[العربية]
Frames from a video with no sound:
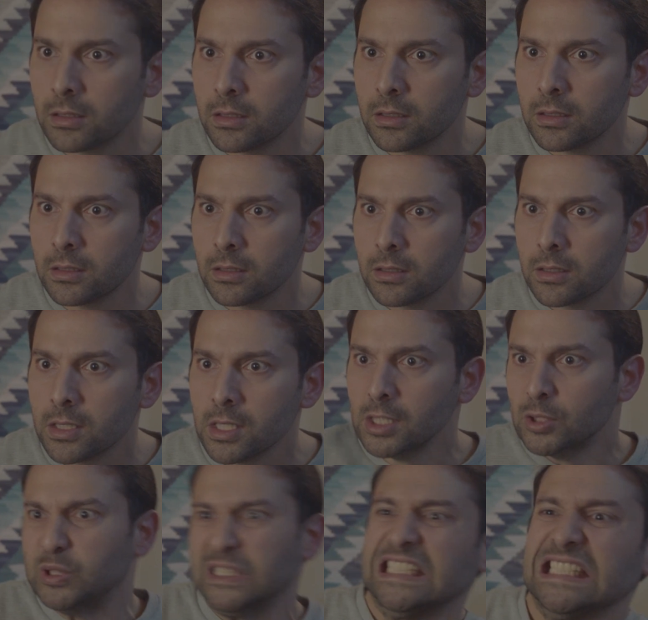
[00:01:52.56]
حياتي بدها
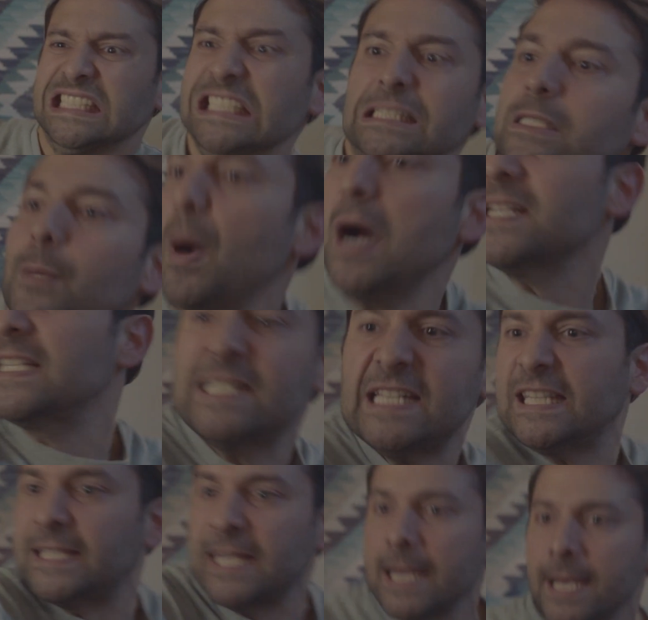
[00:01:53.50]
اياني انحرم
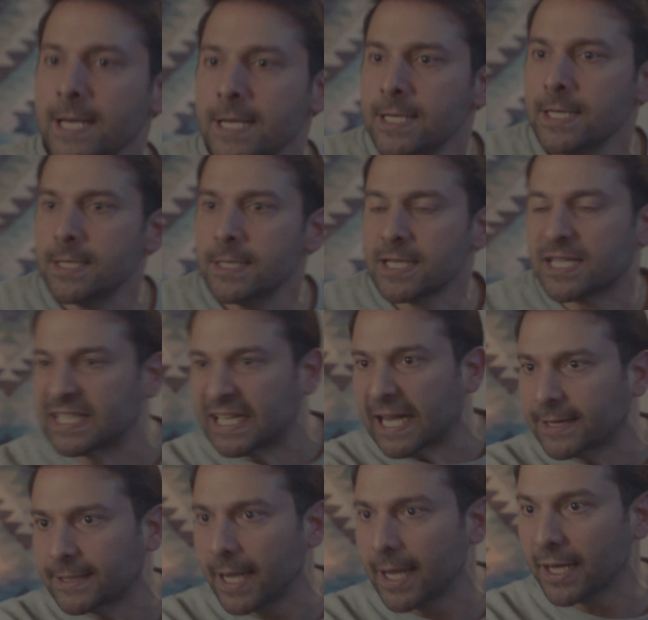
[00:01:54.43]
سكتي
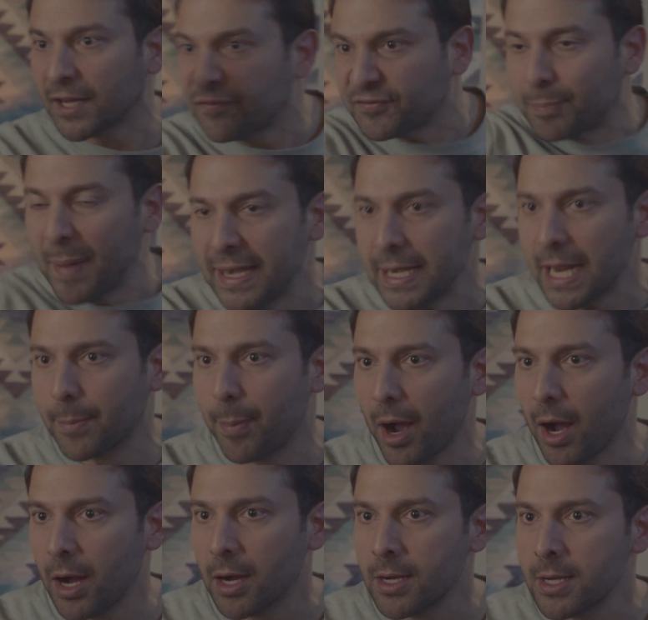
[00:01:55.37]
سكتي عرفت منك
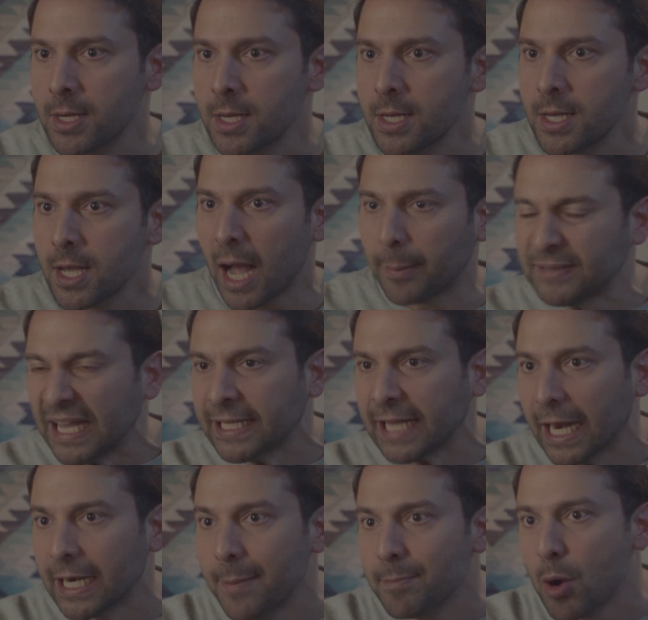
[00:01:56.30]
بقى خلص
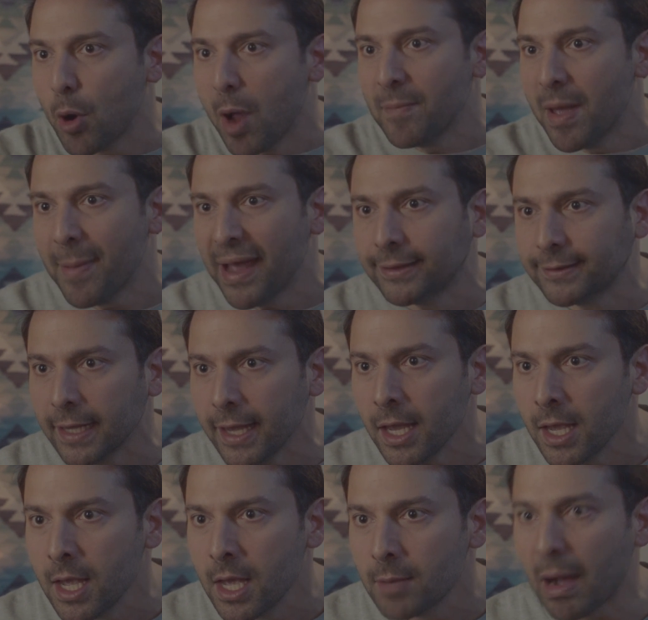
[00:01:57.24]
بتحكي عن امي وامي
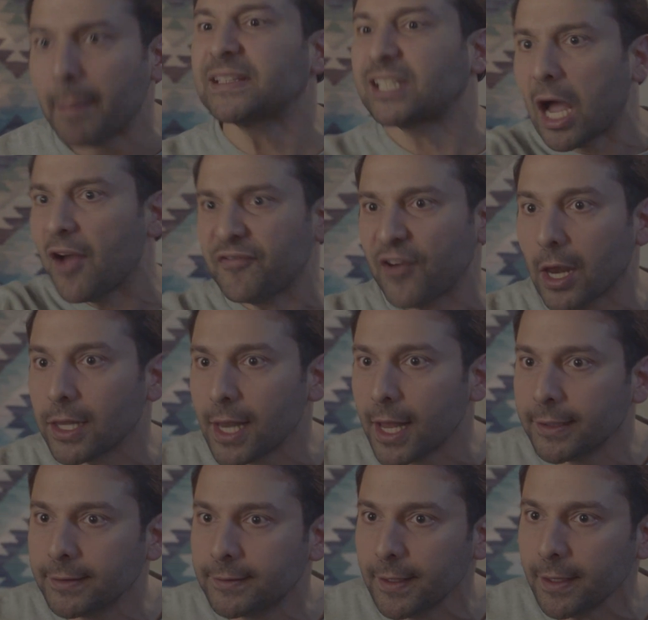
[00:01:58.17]
ميته ما بتخاف
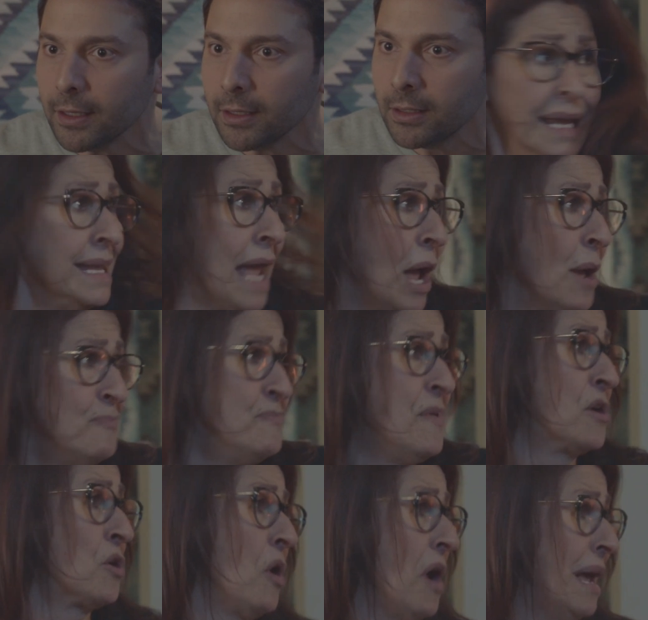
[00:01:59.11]
الله انت يا
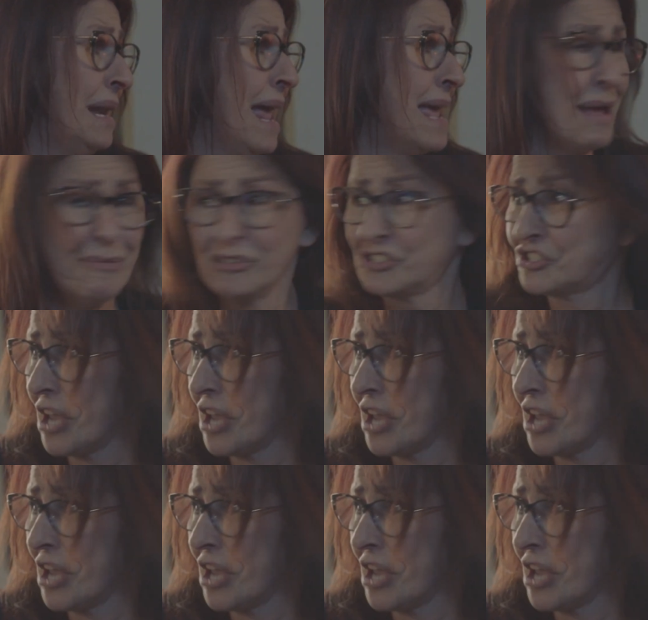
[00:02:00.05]
ابني روق عليا مش